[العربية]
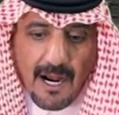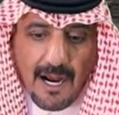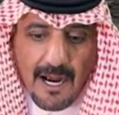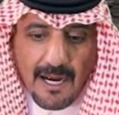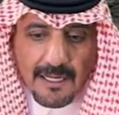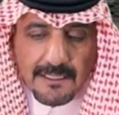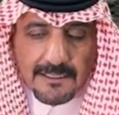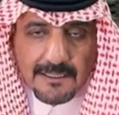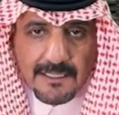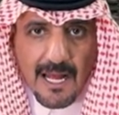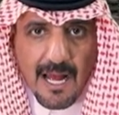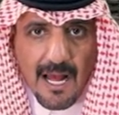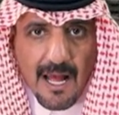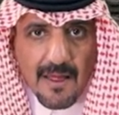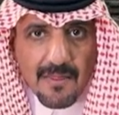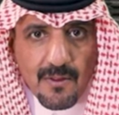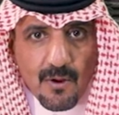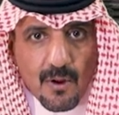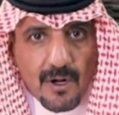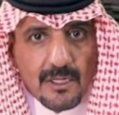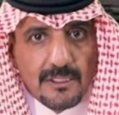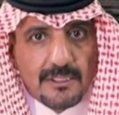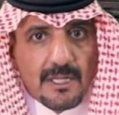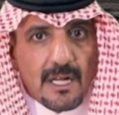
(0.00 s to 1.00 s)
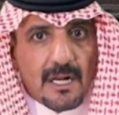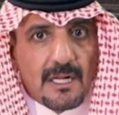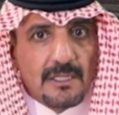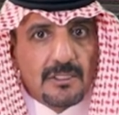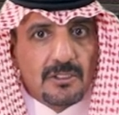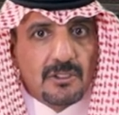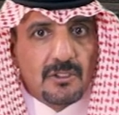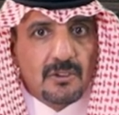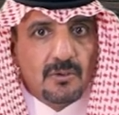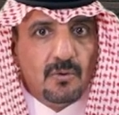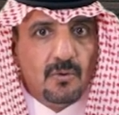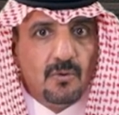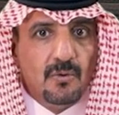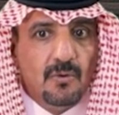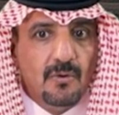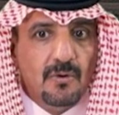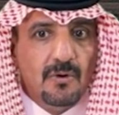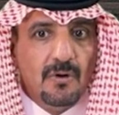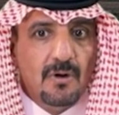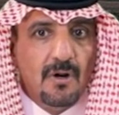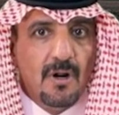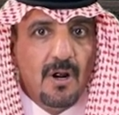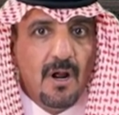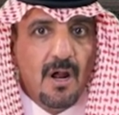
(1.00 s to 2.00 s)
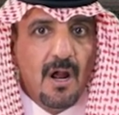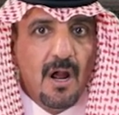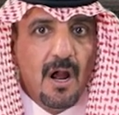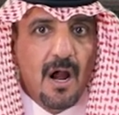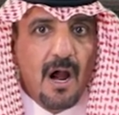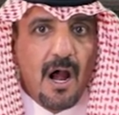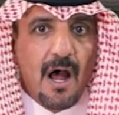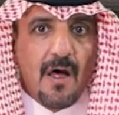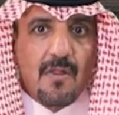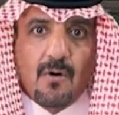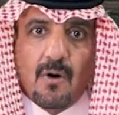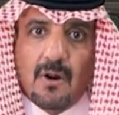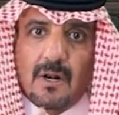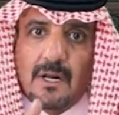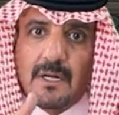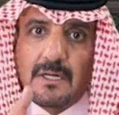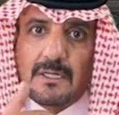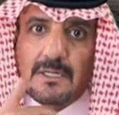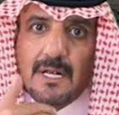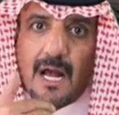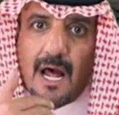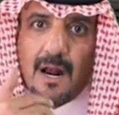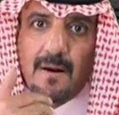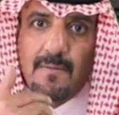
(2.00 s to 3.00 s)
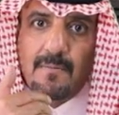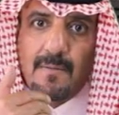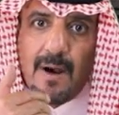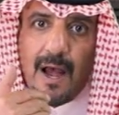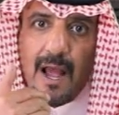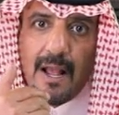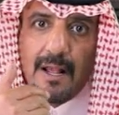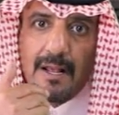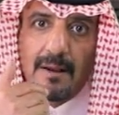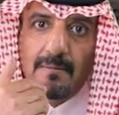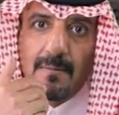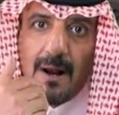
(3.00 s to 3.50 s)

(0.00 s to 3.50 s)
حتى هذول ترى هذول الرجال ما ي...